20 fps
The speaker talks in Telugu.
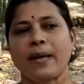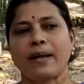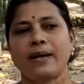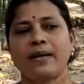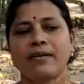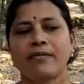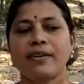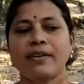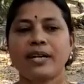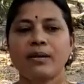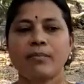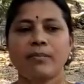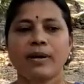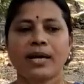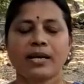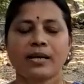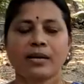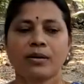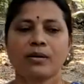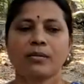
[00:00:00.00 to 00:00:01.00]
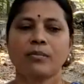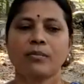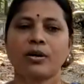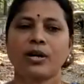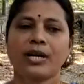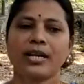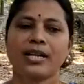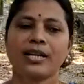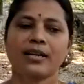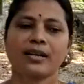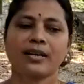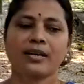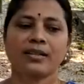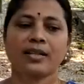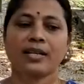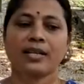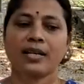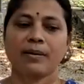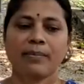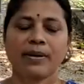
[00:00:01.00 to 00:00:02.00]
అంటే ఫీడ్బ్యాక్ మార్నింగ్
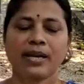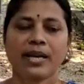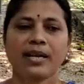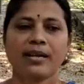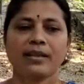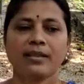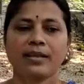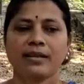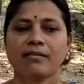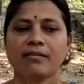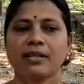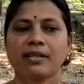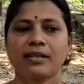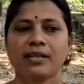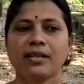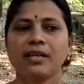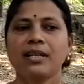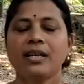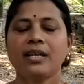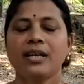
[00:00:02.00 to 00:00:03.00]
థెరపీ అయిన తర్వాత